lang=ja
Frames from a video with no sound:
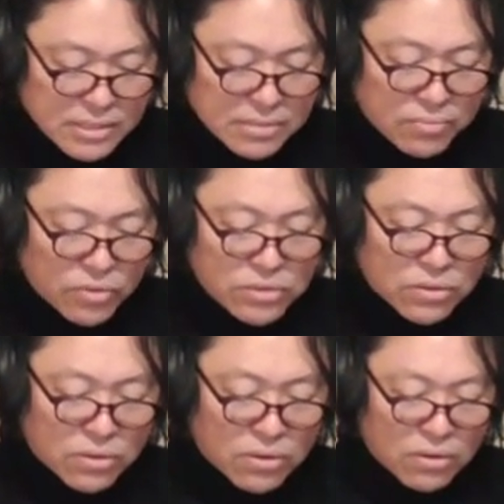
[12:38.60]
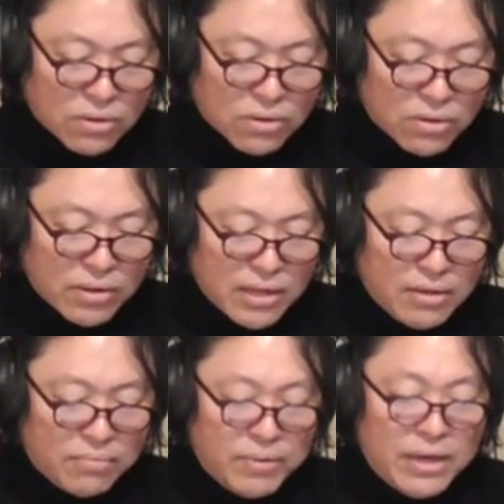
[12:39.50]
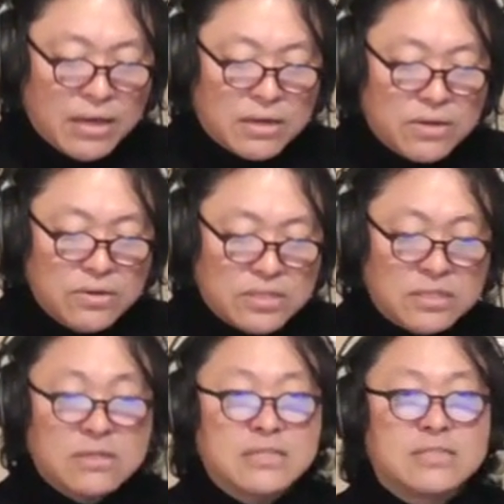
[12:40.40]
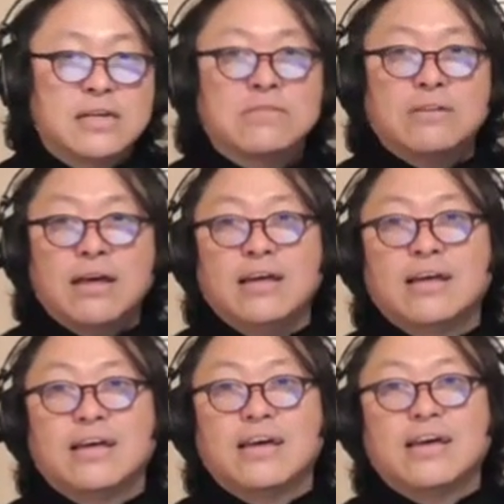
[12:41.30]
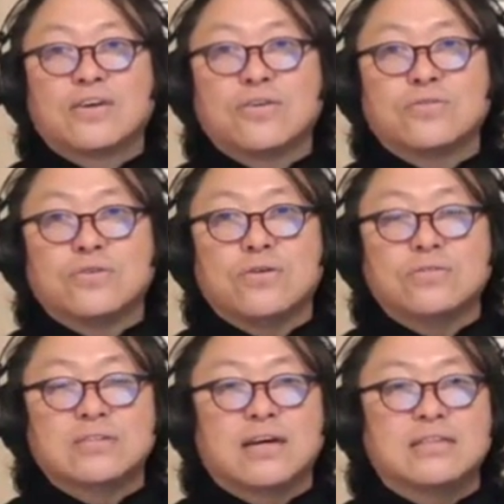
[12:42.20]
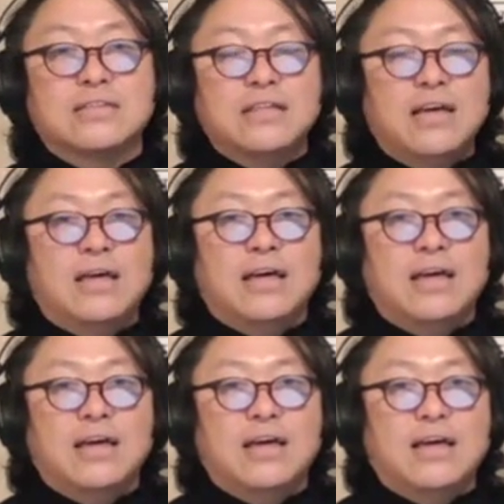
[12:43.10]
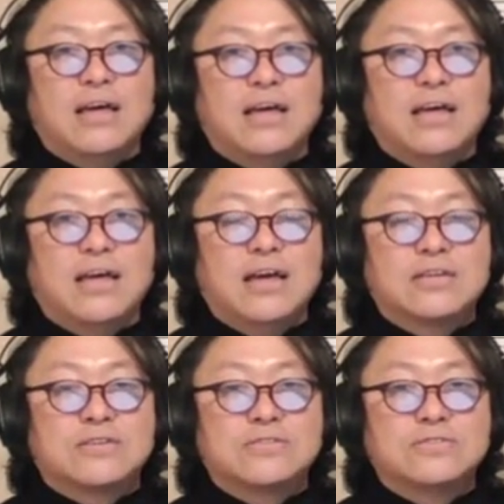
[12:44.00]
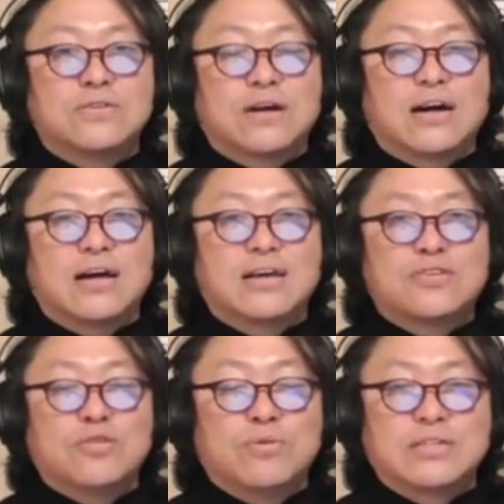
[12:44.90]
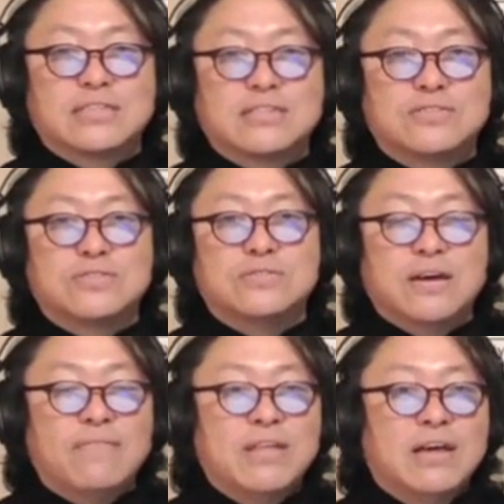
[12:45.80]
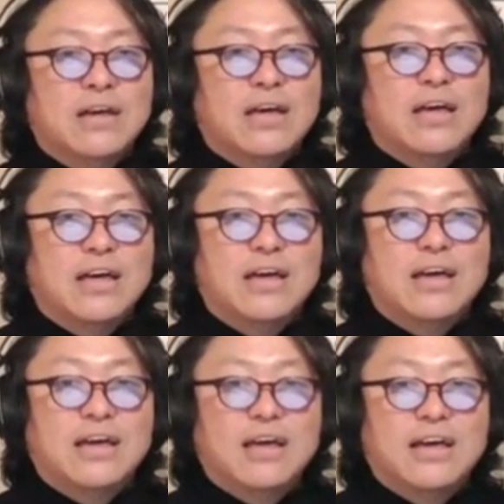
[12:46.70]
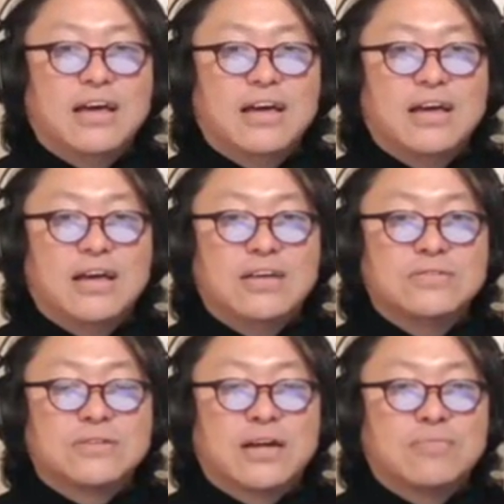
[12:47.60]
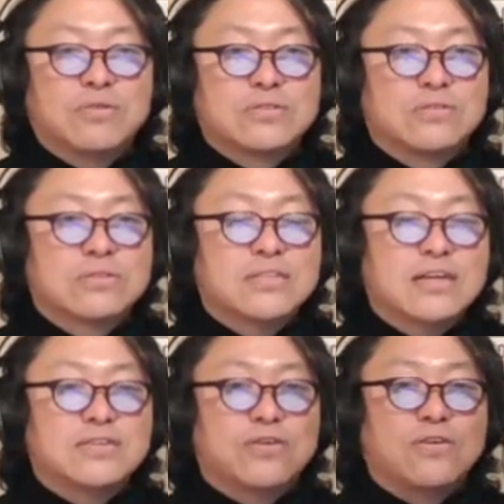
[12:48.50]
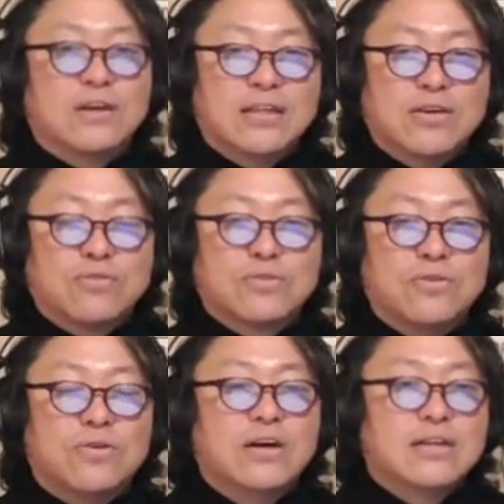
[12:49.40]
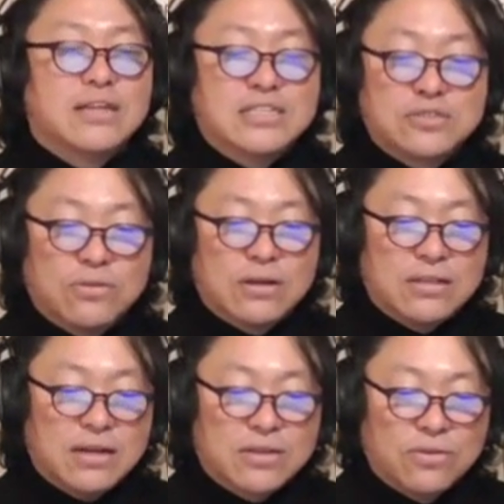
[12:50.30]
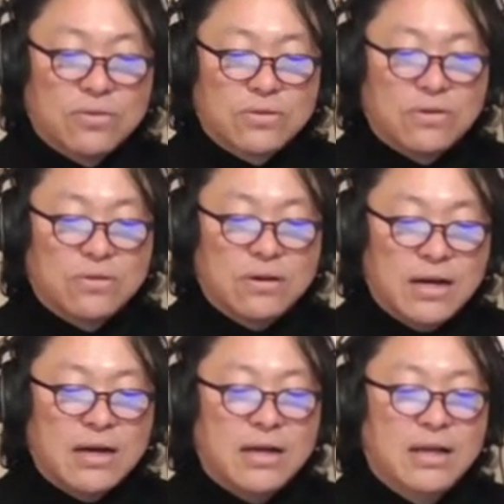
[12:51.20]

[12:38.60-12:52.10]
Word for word: もうその B 級スレスレのねえ曲を歌って、え永久の輝きを持たせるというね、えー、言うたらもうその奇跡のようなね、ことを成し遂げたキョンキョンが、